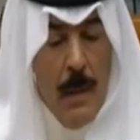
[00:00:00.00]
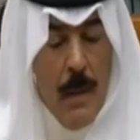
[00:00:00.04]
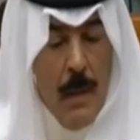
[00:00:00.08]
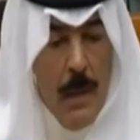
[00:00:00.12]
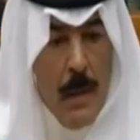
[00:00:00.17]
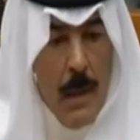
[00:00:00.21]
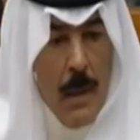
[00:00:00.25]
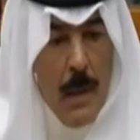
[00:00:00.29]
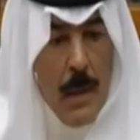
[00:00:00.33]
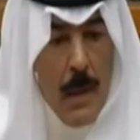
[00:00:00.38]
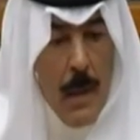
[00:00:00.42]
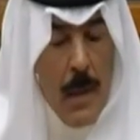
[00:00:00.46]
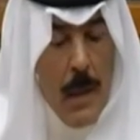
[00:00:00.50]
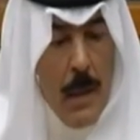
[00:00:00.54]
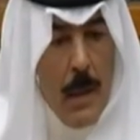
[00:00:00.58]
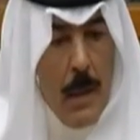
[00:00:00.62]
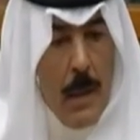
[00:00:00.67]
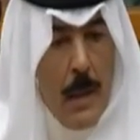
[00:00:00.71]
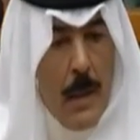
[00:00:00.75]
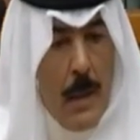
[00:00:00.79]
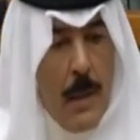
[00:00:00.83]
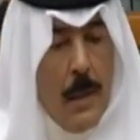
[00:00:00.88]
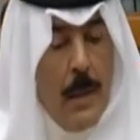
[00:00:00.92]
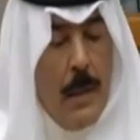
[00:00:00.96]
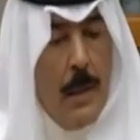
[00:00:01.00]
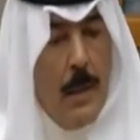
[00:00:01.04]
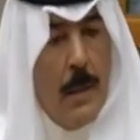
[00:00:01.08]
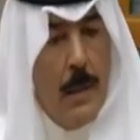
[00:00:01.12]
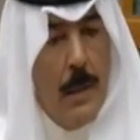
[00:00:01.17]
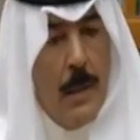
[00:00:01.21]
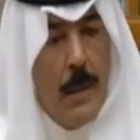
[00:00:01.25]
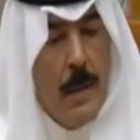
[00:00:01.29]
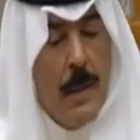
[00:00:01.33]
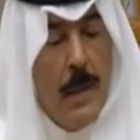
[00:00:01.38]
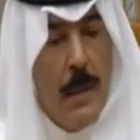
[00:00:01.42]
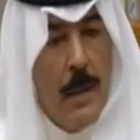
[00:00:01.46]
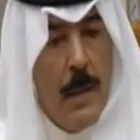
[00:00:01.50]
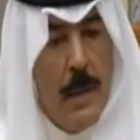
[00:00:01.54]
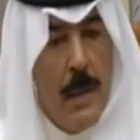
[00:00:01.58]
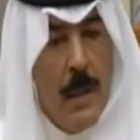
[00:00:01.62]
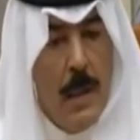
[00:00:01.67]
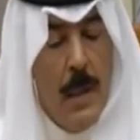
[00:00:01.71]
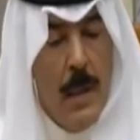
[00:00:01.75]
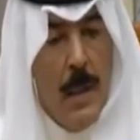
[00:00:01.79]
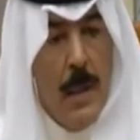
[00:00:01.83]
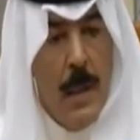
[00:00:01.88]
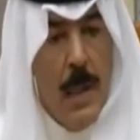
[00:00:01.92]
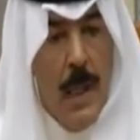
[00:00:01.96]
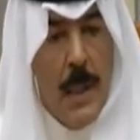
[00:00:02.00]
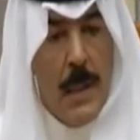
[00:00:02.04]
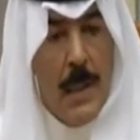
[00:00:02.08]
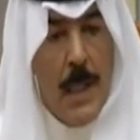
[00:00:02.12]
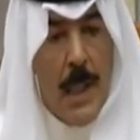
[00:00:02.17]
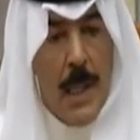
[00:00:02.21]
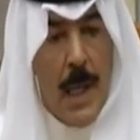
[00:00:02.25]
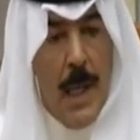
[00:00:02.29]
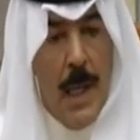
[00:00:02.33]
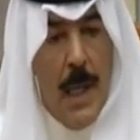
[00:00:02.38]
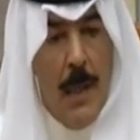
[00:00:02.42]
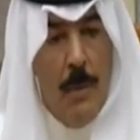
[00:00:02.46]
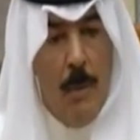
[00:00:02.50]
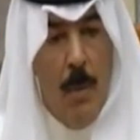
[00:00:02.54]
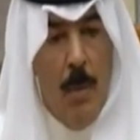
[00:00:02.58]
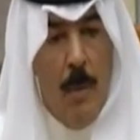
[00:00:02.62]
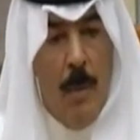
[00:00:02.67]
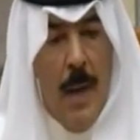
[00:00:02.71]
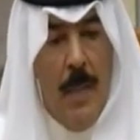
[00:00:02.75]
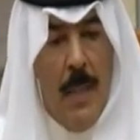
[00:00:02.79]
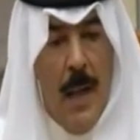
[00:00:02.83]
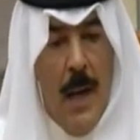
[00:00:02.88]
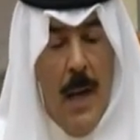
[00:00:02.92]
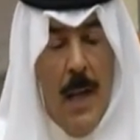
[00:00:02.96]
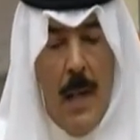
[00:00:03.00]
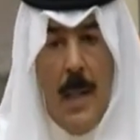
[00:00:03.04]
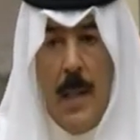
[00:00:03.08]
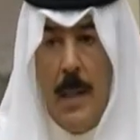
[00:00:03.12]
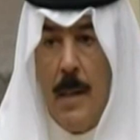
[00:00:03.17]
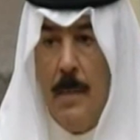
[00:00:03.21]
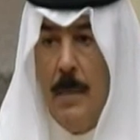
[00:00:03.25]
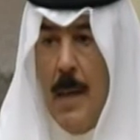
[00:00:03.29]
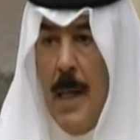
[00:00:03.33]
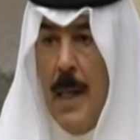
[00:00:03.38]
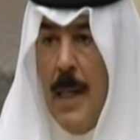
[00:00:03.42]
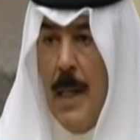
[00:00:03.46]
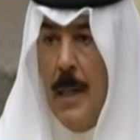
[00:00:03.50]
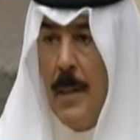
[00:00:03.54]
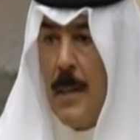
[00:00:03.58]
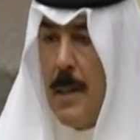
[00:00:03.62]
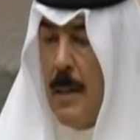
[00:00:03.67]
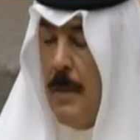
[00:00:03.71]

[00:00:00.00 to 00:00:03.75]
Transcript: آه، الجرائم وما ذلك مع الاسف